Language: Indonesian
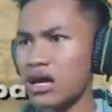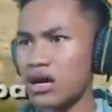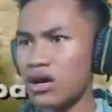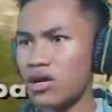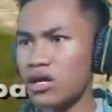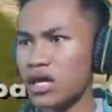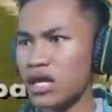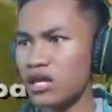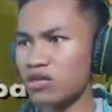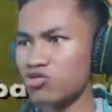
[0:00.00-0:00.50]

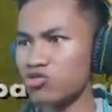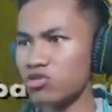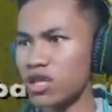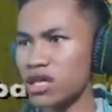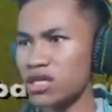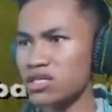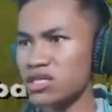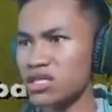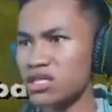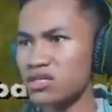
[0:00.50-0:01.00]
Oke, okay, langsung
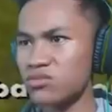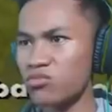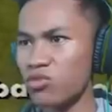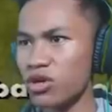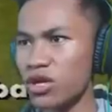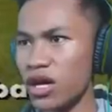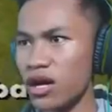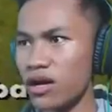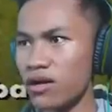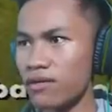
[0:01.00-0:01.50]
naik sini
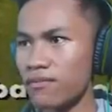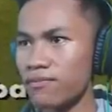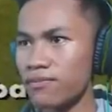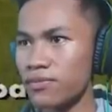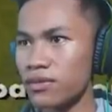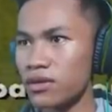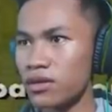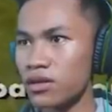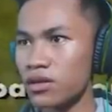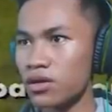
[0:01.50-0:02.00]
semuanya.
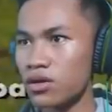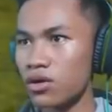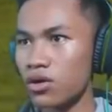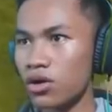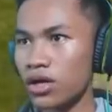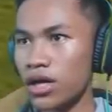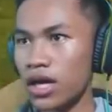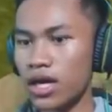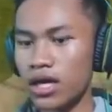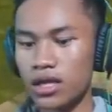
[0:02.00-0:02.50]

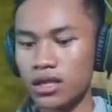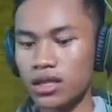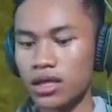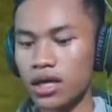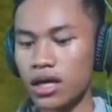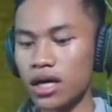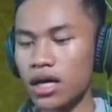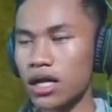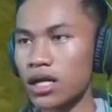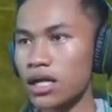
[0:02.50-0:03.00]
Oke, okay,
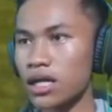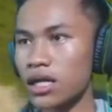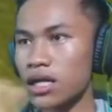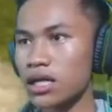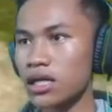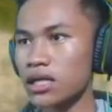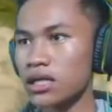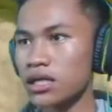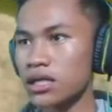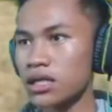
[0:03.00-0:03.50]

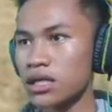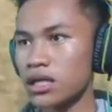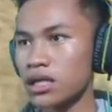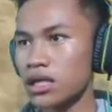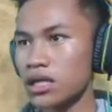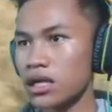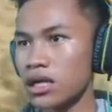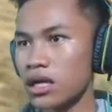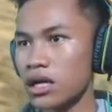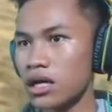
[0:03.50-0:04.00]
tekan
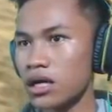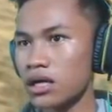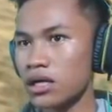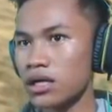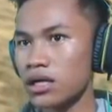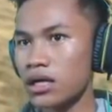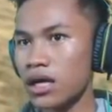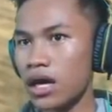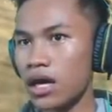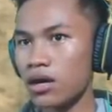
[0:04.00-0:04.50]

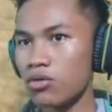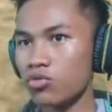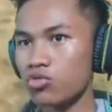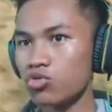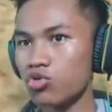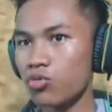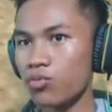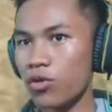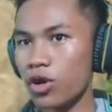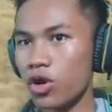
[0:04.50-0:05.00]
Oke,
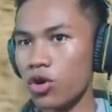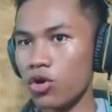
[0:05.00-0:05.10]
untuk Polo.